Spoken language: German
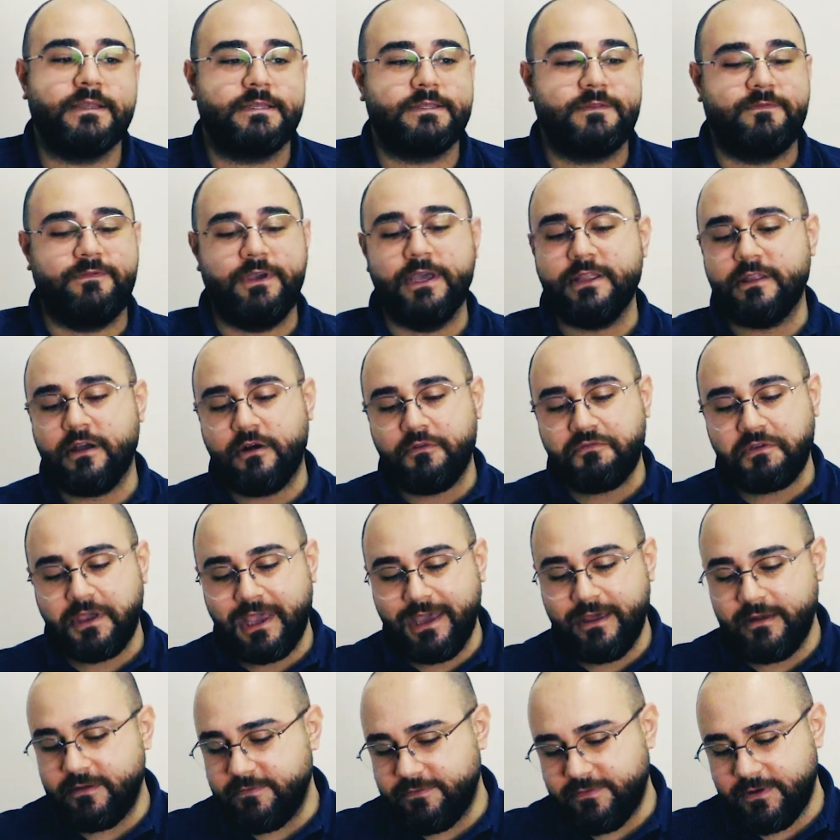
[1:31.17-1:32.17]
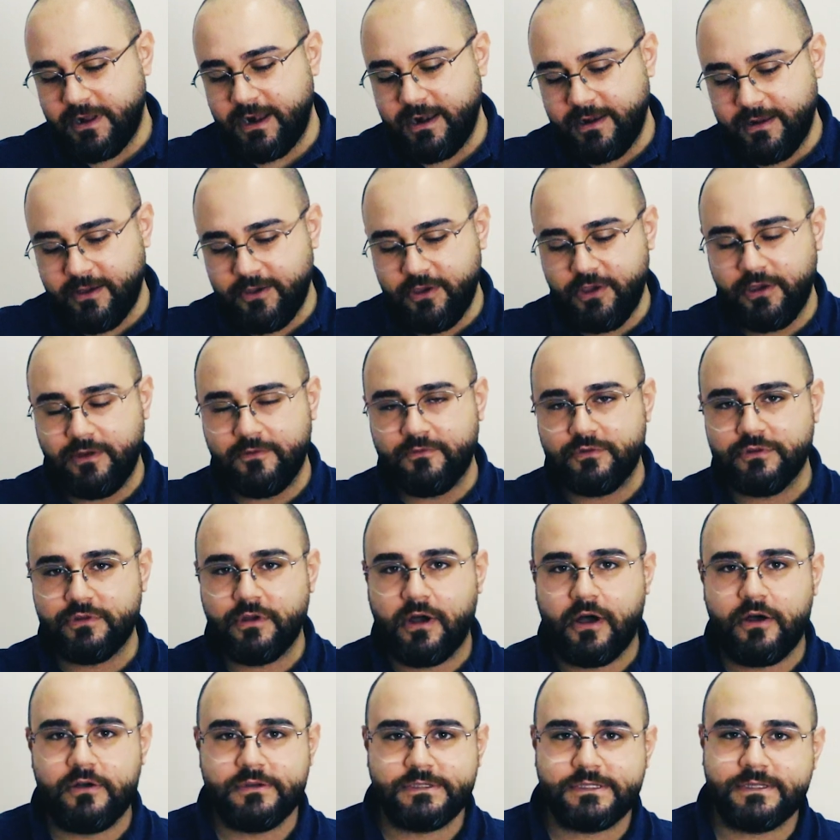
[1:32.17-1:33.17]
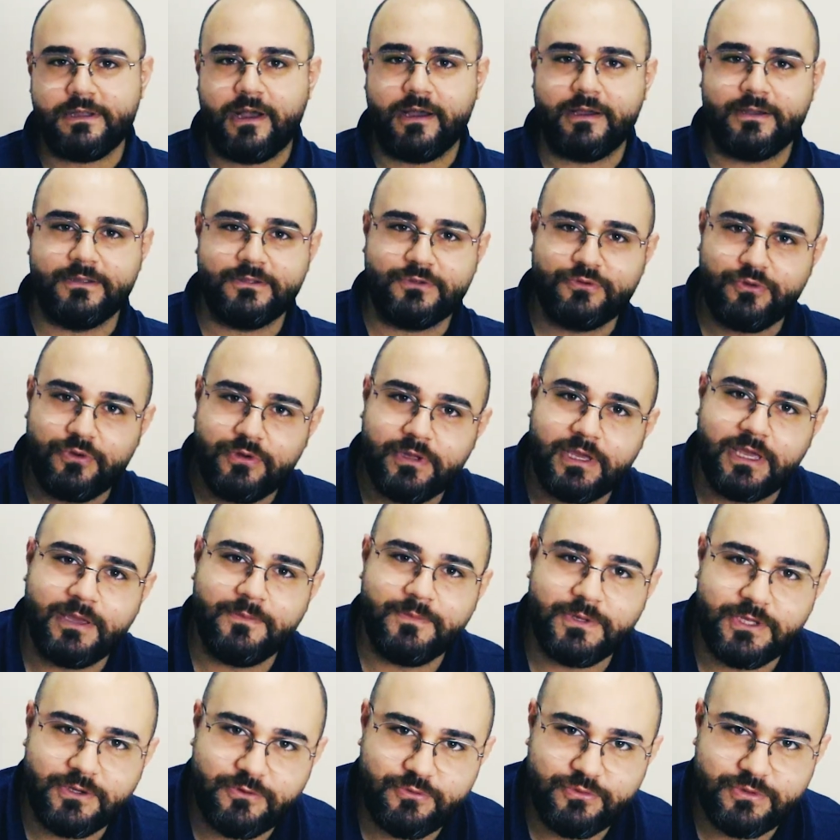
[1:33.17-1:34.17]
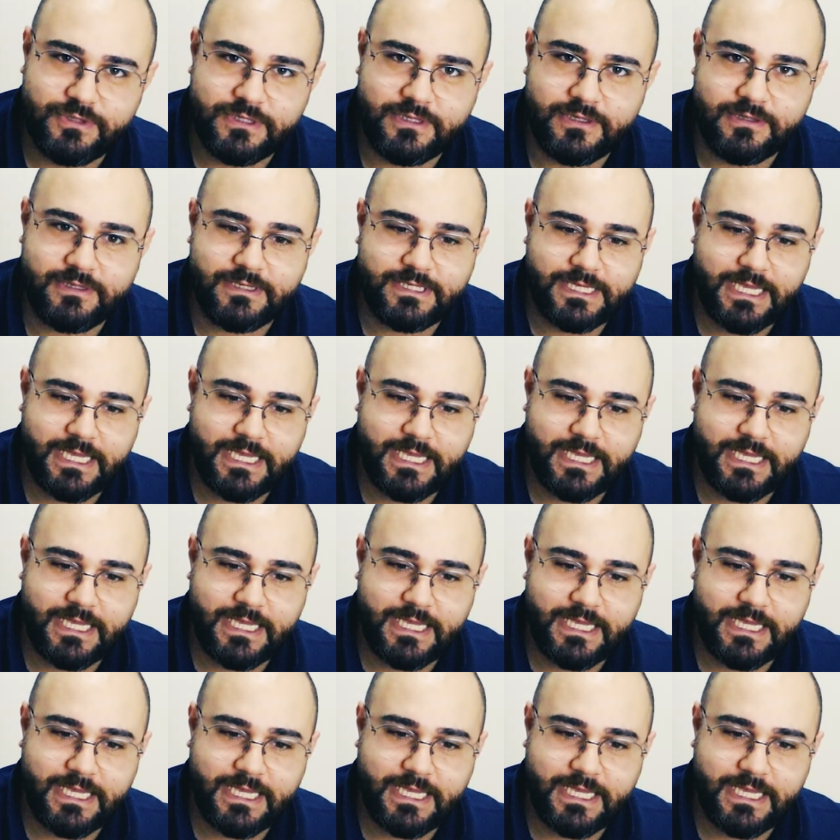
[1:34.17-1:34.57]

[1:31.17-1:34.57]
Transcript: Es wird auf jeden Fall da irgendwo draußen Agenturen geben, die gut sind.